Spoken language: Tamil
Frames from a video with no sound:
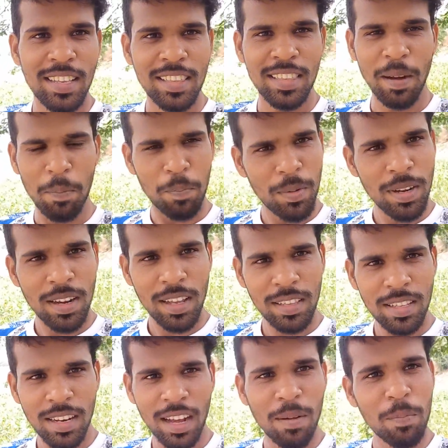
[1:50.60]
தப்பு இல்லாத
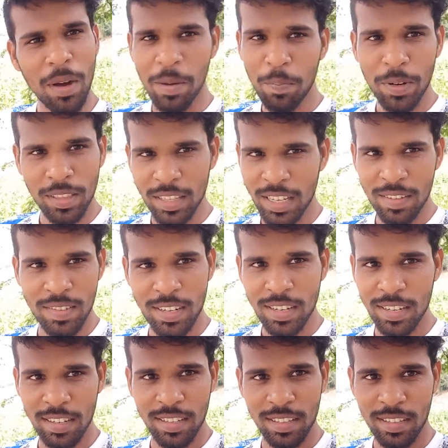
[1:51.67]
நான் பயப்பட தேவை
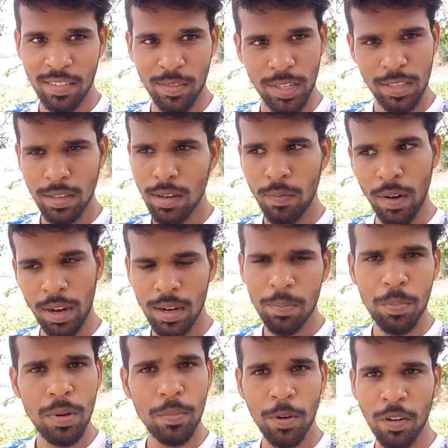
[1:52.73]
கிடையாது வந்து
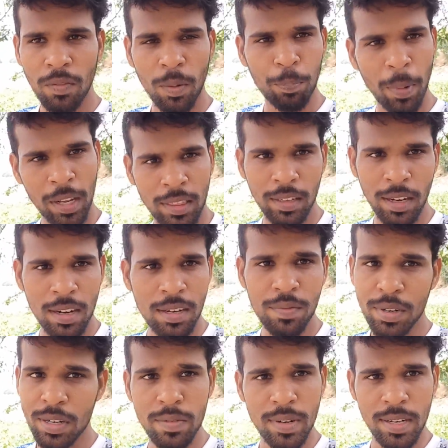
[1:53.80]
வர்றப்போ பார்த்துக்கலான்ட்டு
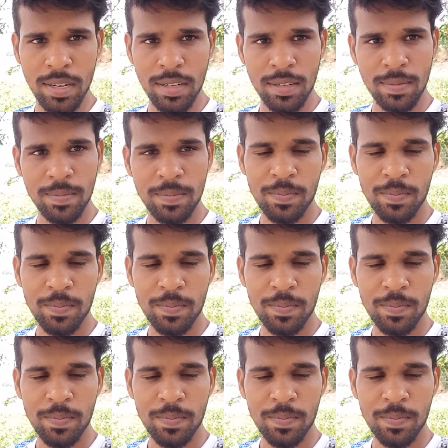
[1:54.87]
விட்டுருவேன் நான்